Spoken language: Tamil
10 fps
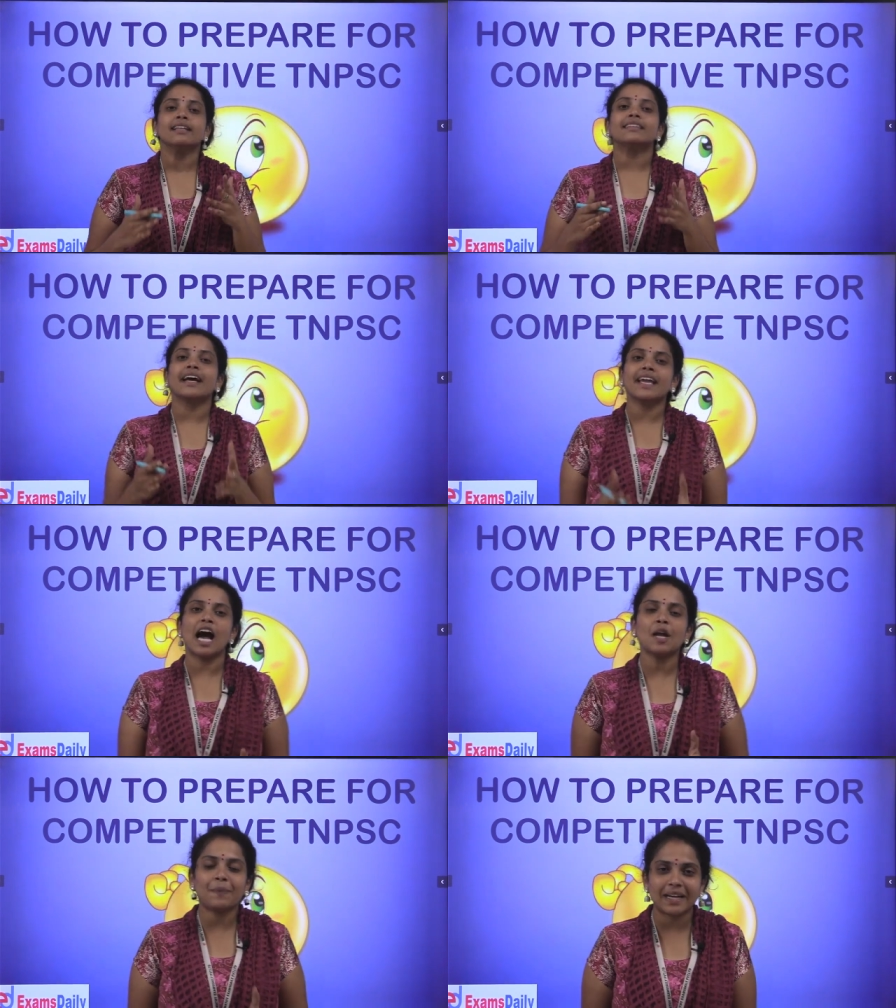
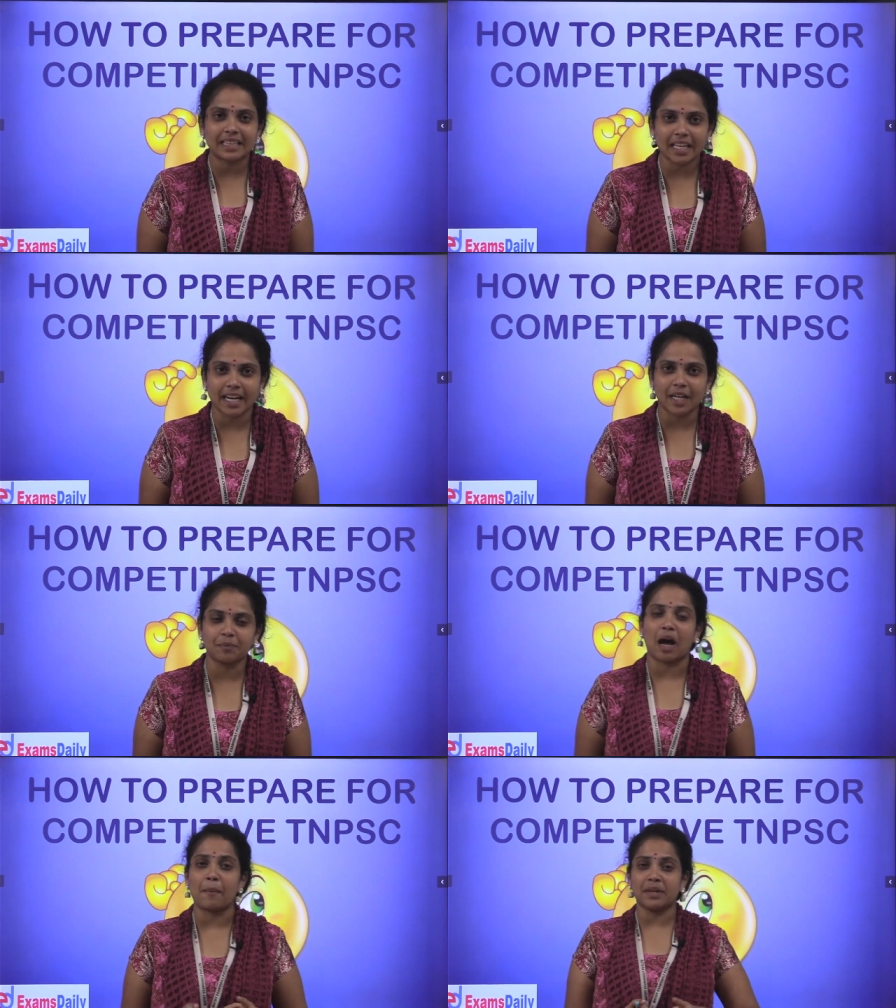
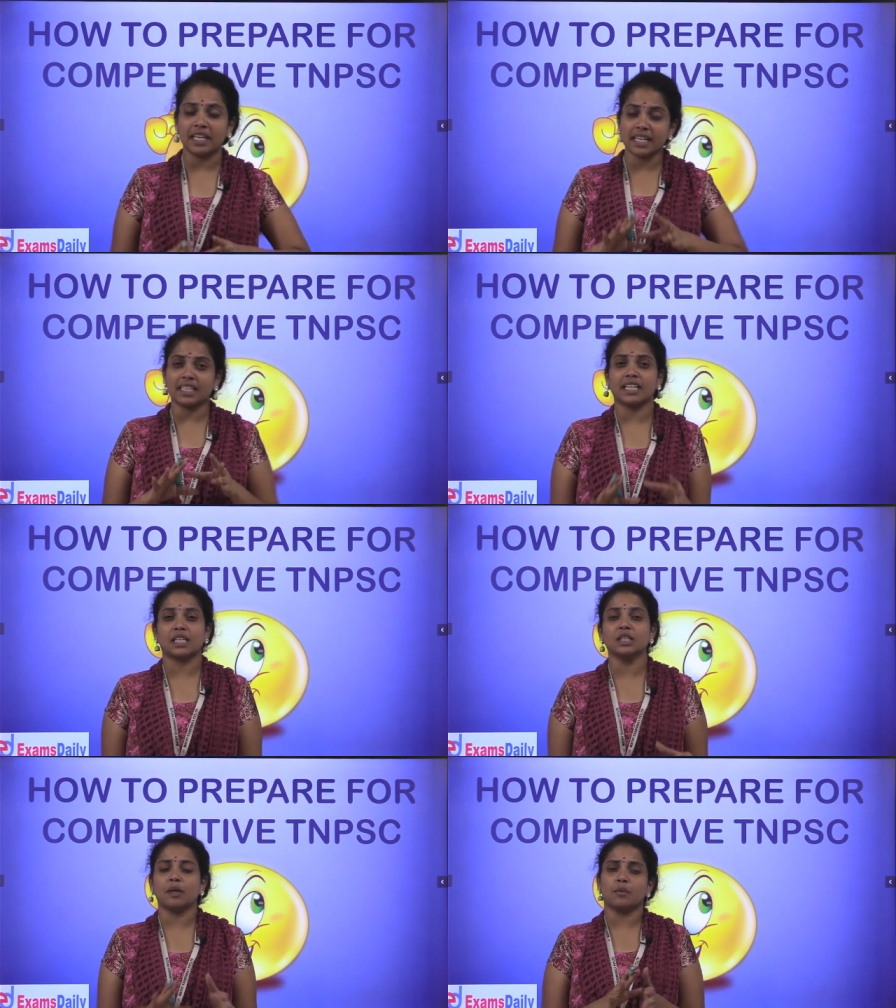தயார்படுத்திக்கிறணும்
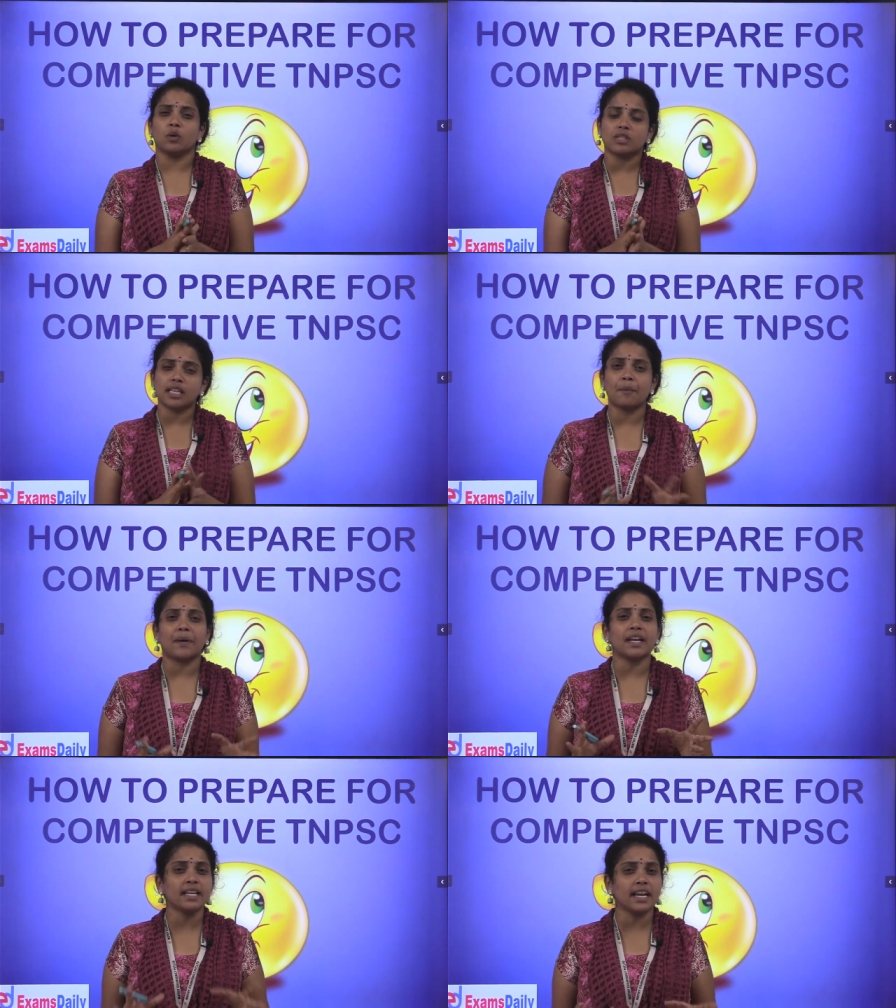அப்படின்றதற்கு நம்ம ஒரு சில
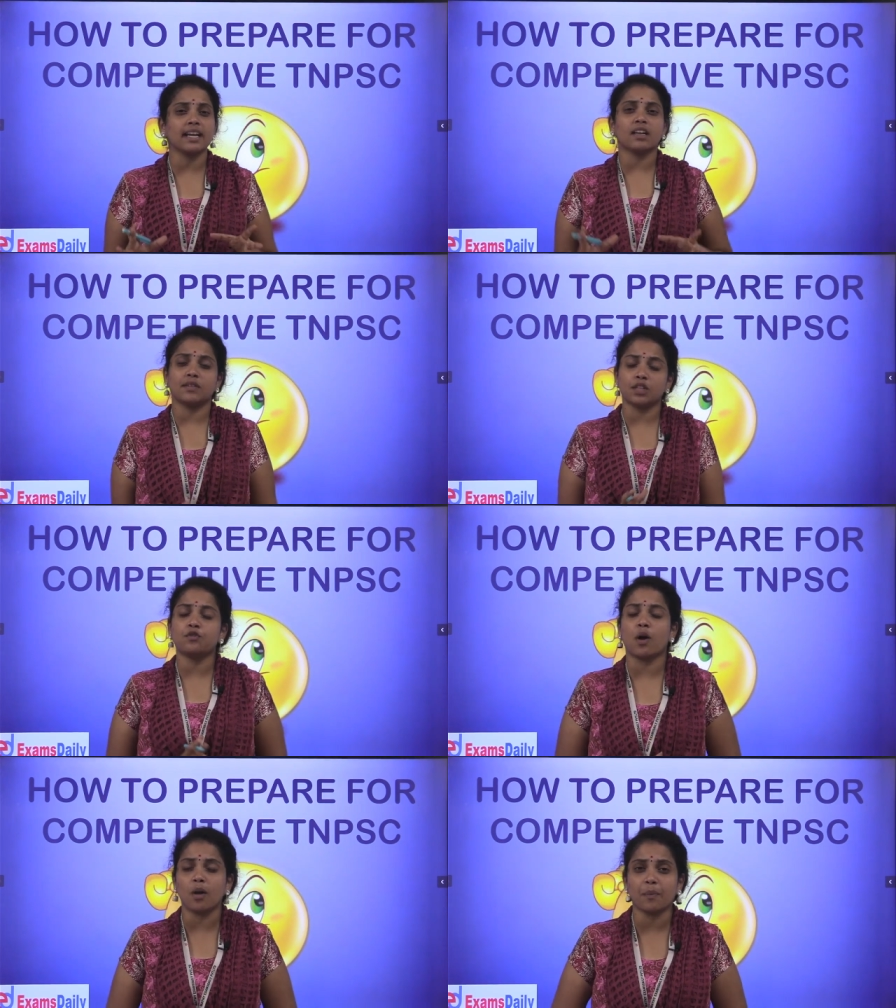படிநிலைகளை வந்து
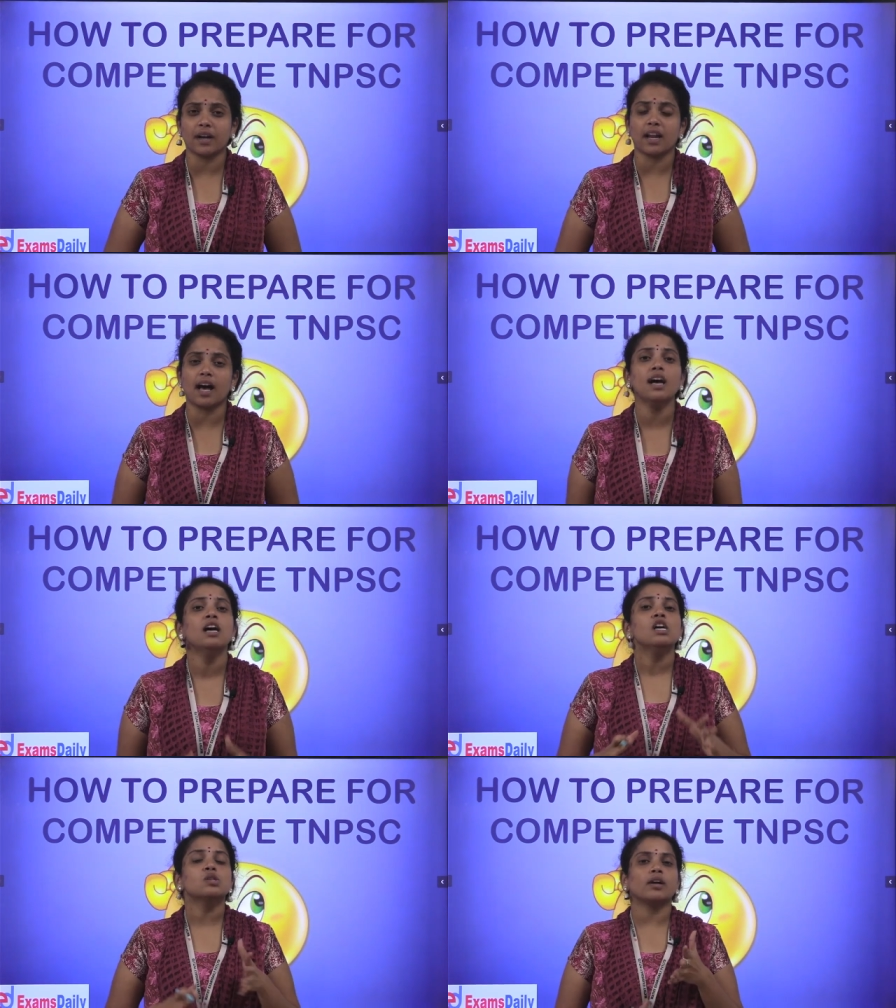ஃபாலோ பண்ணலாம்
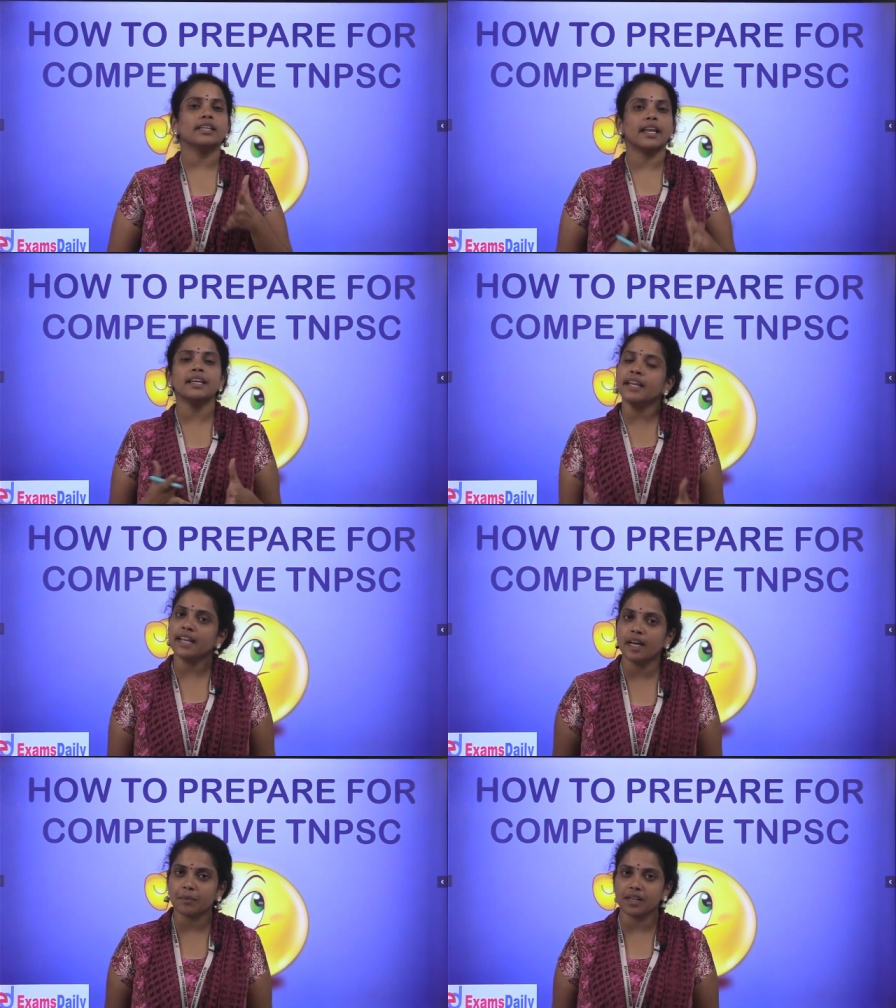ஸோ அது என்னென்ன
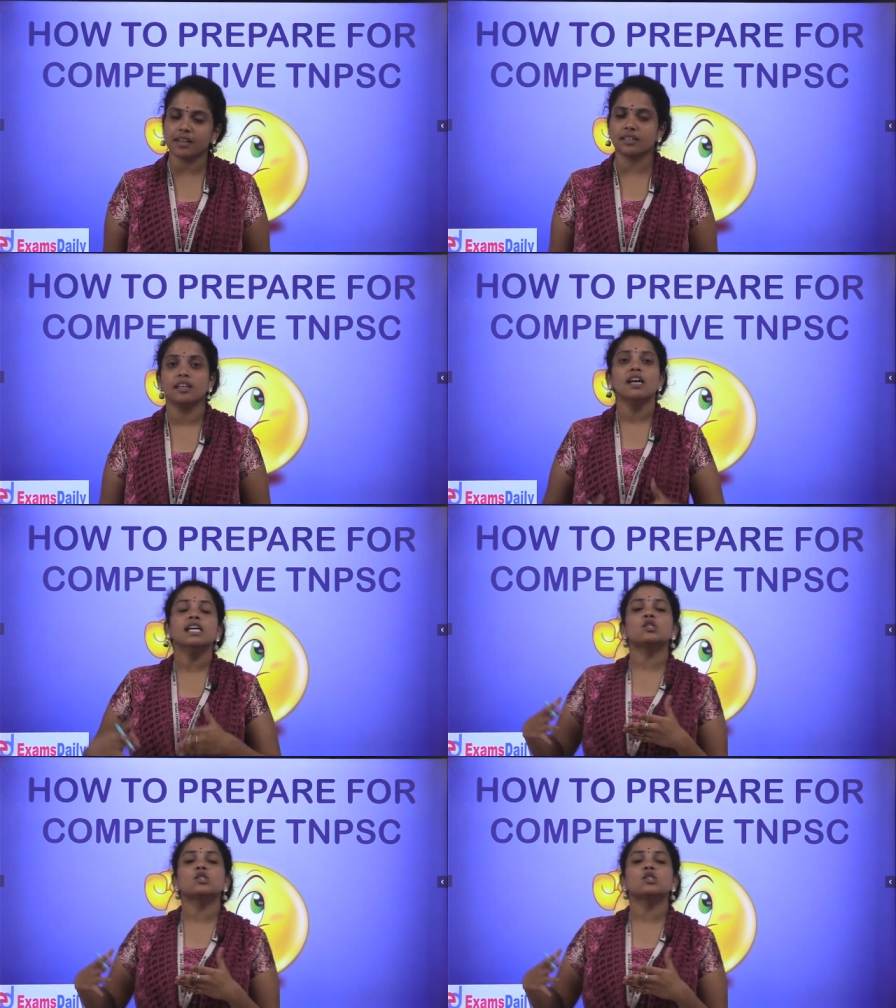அப்படின்றது ஸோ